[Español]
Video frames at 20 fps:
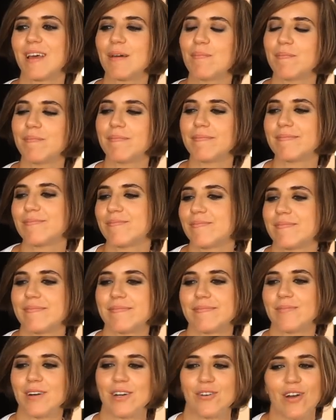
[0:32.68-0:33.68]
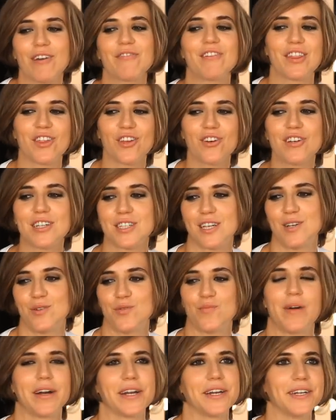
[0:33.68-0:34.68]
que, bueno, una afición es el
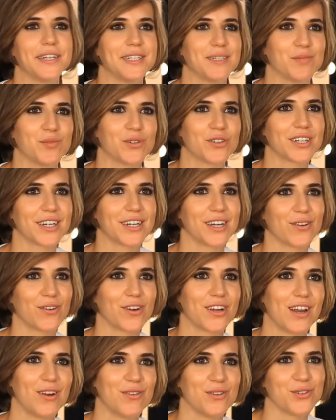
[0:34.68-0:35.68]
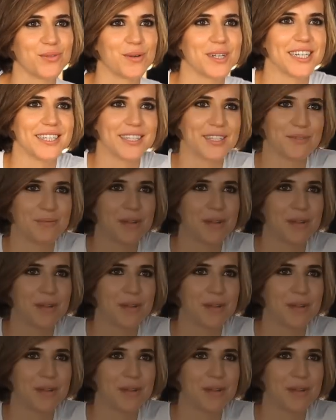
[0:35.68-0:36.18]
submarinismo, que creo que ya he dicho bastantes